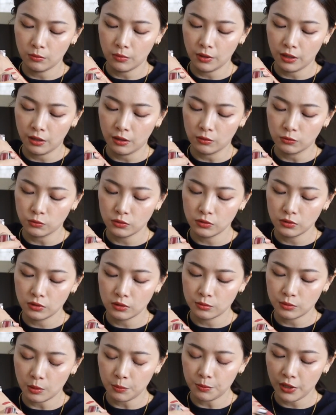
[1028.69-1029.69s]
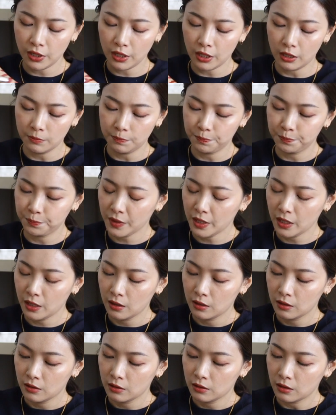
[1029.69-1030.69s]
美哦，就是一个比较偏，
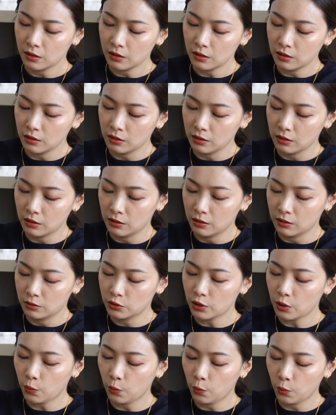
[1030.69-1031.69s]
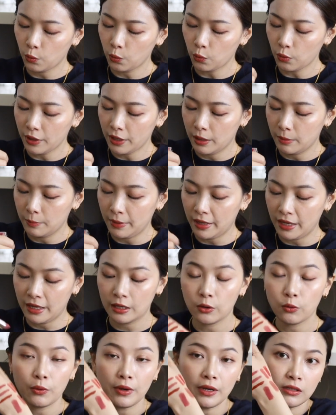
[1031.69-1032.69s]
呃，肉桂
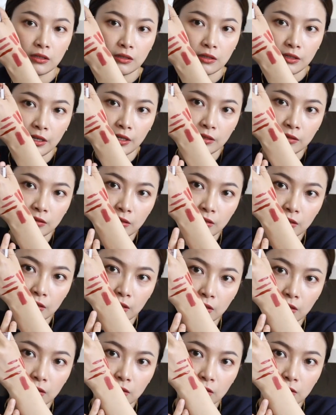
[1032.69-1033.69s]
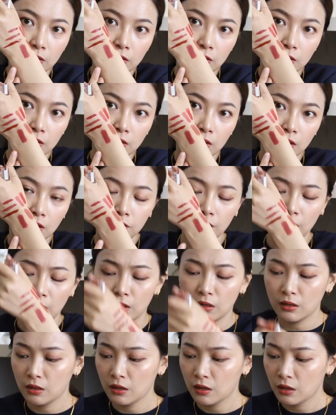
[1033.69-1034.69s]
玫瑰的颜色。这个地
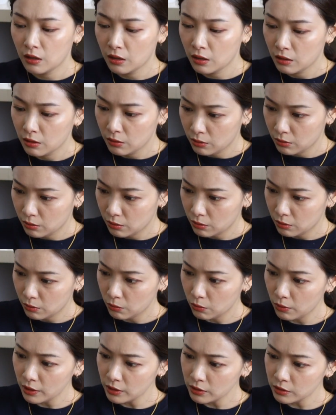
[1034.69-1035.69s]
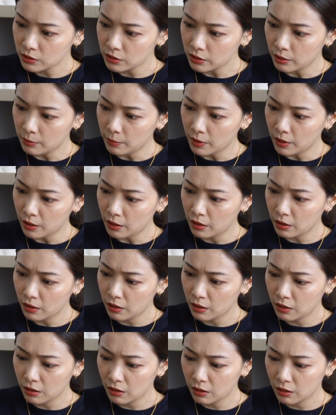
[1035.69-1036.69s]
方为什
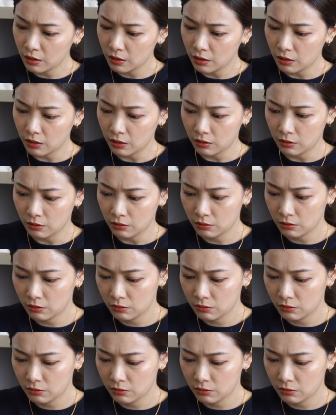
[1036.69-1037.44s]
么？